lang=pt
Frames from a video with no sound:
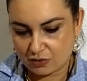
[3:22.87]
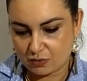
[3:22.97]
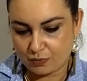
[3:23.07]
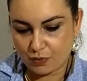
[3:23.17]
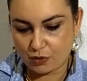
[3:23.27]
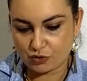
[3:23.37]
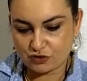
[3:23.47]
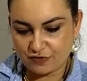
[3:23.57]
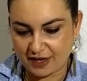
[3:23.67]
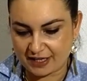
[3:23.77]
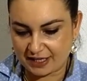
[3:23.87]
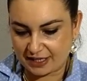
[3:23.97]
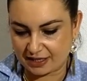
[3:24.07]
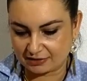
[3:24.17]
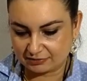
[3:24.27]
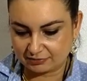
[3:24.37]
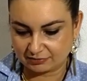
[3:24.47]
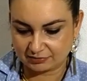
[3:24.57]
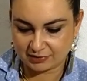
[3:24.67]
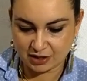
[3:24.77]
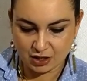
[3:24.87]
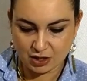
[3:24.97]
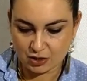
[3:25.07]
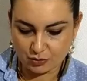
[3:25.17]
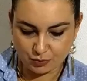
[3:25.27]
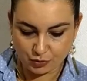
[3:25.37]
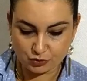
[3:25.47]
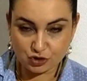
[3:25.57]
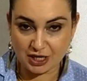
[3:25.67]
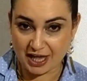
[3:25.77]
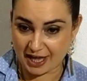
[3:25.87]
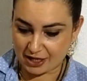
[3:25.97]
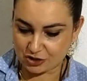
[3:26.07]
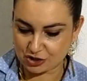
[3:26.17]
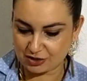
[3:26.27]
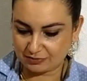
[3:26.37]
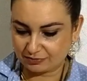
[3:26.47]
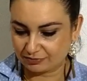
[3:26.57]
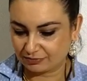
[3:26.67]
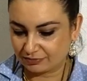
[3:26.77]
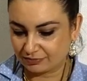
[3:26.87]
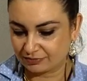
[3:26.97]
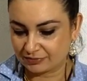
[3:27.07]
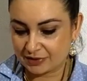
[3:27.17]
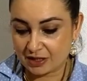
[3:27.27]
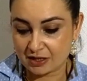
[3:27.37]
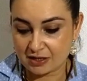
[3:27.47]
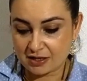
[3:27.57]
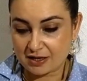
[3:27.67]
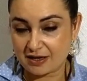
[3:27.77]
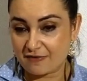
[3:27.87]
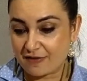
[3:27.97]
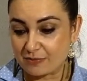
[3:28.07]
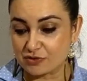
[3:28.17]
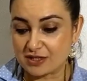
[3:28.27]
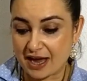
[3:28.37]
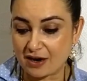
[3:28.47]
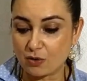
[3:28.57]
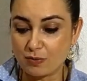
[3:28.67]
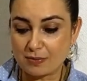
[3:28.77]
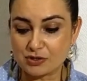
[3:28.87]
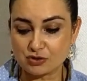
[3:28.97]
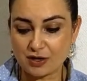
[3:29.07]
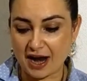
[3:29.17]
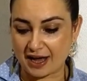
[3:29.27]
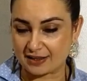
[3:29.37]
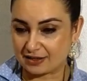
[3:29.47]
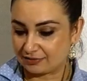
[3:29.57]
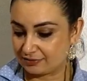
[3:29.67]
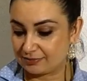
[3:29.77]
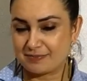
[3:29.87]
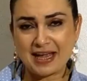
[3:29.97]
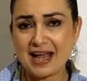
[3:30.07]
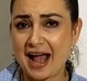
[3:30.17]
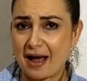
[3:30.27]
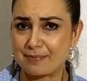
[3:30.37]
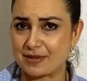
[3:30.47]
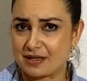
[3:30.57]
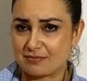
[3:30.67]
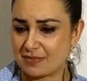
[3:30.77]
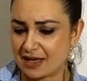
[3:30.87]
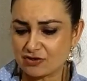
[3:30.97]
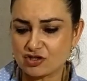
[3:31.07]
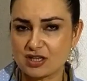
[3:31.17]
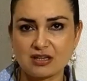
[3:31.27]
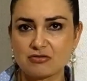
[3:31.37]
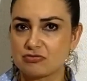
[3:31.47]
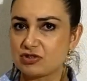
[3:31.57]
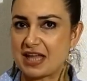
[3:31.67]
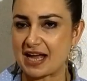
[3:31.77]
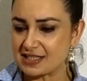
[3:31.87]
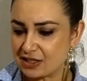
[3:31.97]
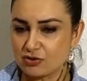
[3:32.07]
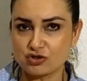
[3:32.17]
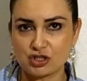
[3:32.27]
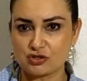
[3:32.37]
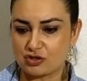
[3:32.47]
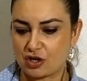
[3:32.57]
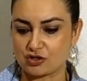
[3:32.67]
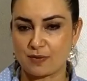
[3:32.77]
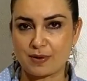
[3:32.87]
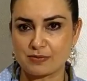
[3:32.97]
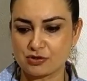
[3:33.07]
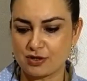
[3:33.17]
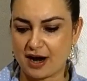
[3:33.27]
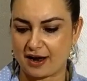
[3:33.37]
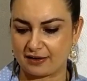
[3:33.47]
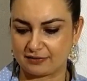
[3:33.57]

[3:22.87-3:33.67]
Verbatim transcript: um pouco de farinha, um pouco de leite e vamos dar uma misturada. Bem rápida, menos de uns 10 segundinhos só, só pra misturar.